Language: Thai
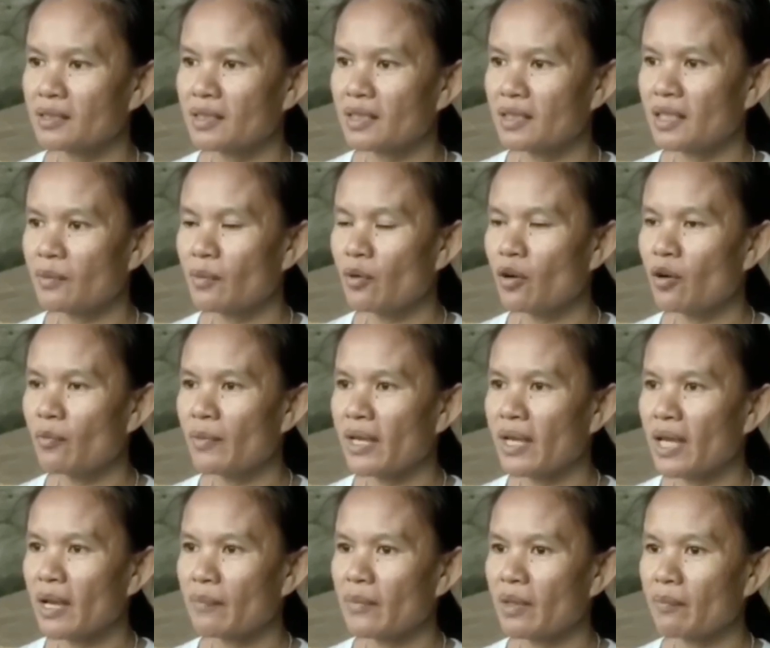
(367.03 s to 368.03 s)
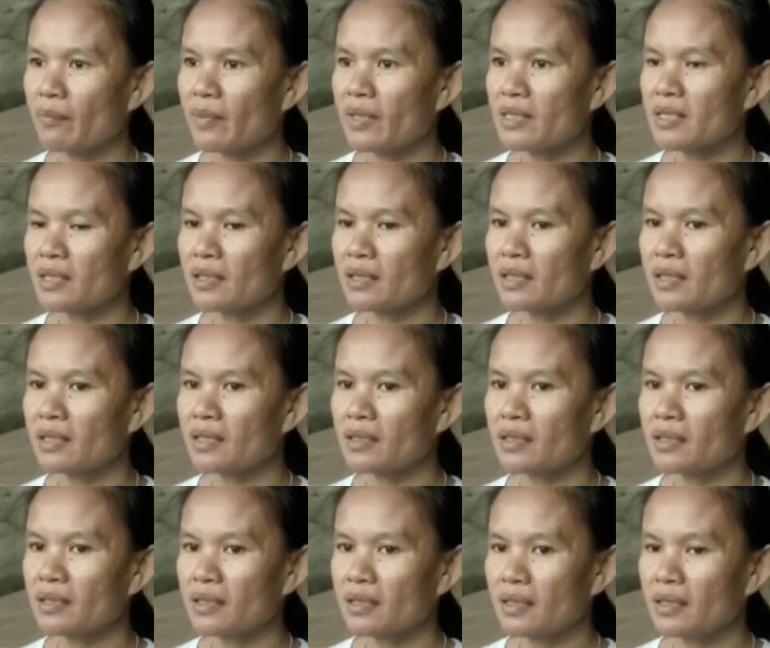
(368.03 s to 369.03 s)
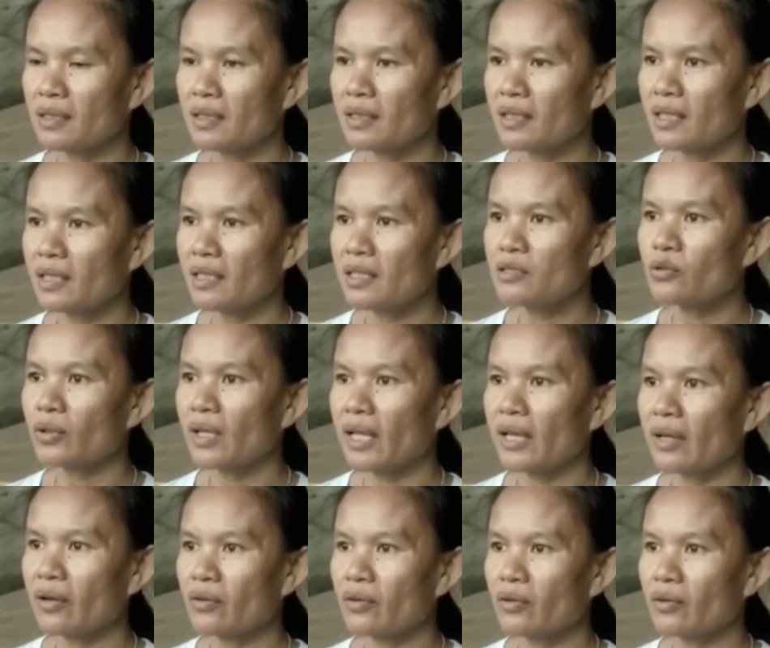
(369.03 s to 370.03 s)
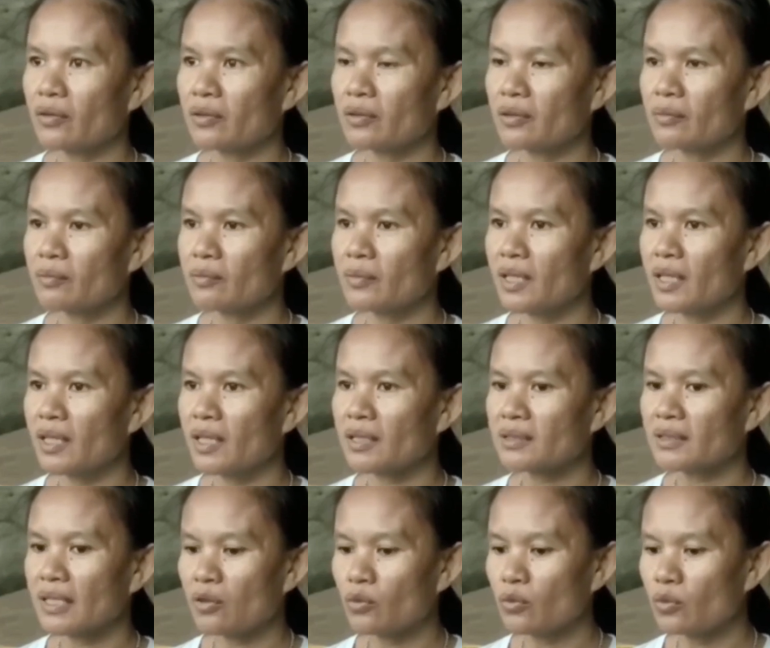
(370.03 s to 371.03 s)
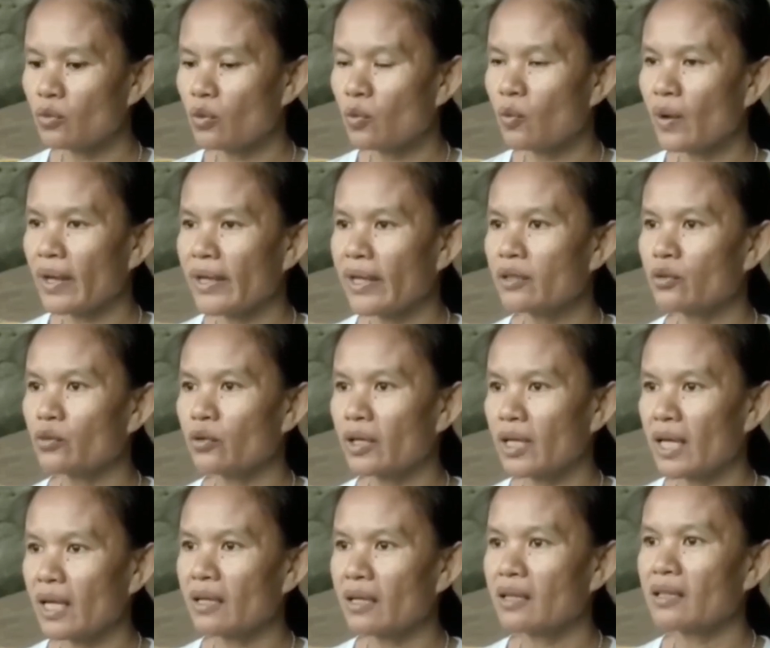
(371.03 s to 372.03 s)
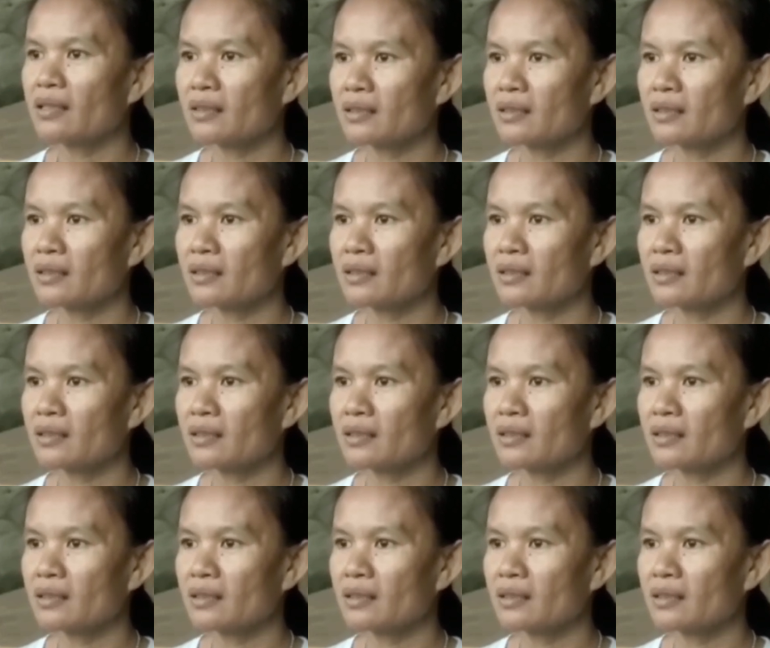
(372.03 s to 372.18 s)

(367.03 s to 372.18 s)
สิ่งที่พ่อแม่ทำน่ะเป็นสิ่งที่ดีที่สุดแล้ว เพื่อรักษาลูกๆไว้ให้อยู่ด้วยกัน